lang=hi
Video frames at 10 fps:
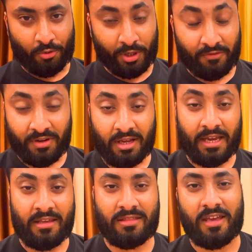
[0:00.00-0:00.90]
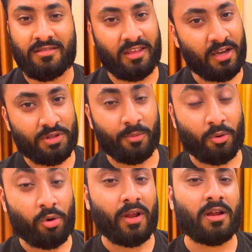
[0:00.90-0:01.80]
गुड इवनिंग गाइस कैसे हैं आप सब
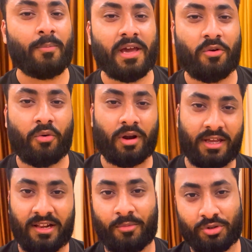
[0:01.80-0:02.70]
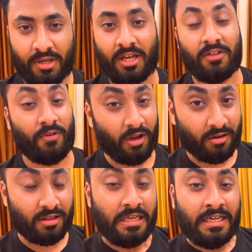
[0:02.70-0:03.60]
लोग वेलकम बैक ऑन राहल मुजाहिद
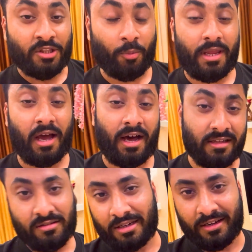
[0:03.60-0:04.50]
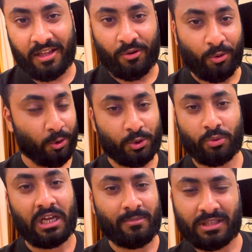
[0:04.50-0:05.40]
व्लॉग्स तो भाई आज संडे हो
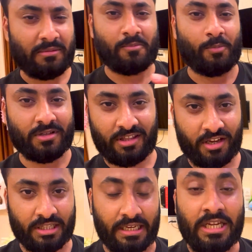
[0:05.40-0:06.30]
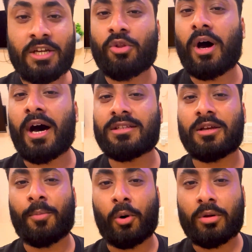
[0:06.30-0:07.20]
चुका है मतलब मज़े का दिन तो आज
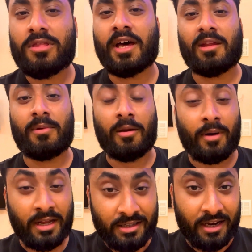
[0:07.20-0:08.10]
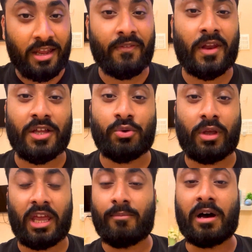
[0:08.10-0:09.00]
बहुत सारे मेहमान घर के अंदर आ
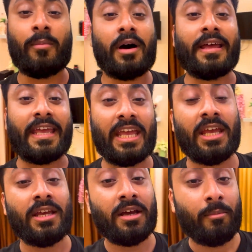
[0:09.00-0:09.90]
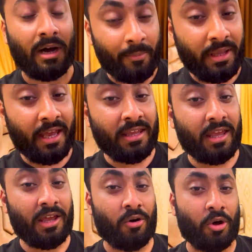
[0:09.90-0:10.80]
चुके हैं मामा आए हैं मामी आई
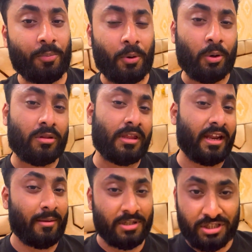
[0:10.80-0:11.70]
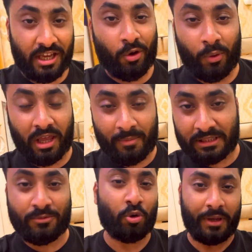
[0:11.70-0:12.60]
हैं और बहुत सारे बच्चे आए हुए हैं
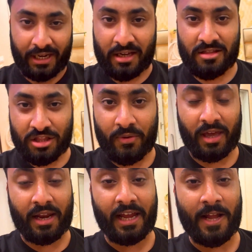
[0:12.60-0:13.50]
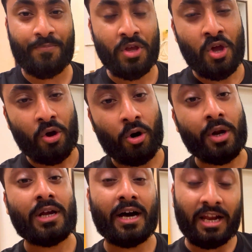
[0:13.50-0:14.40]
मतलब जो मेरे कजिन्स वगैरह हैं
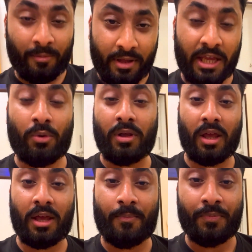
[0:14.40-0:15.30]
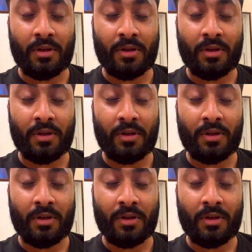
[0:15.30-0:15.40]
और खाला भी आई हुई हैं